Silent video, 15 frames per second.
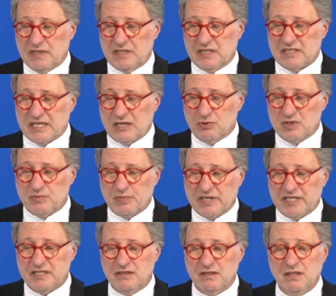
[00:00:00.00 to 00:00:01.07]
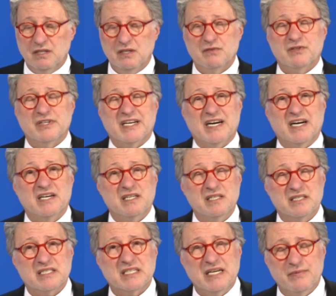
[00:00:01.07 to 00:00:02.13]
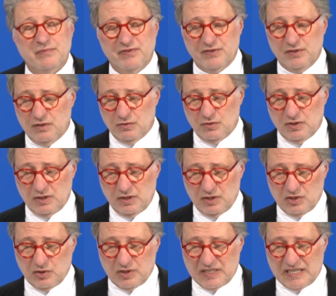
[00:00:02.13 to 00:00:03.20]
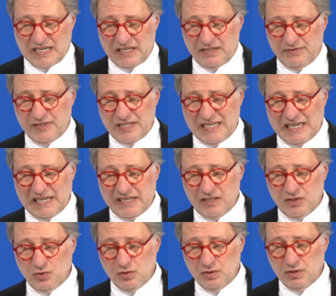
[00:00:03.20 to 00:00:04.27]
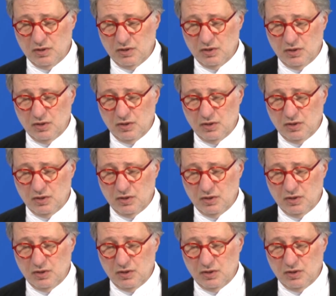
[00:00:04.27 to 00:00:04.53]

das Ausbrechen von Adelskämpfen und sozialer Verelendung,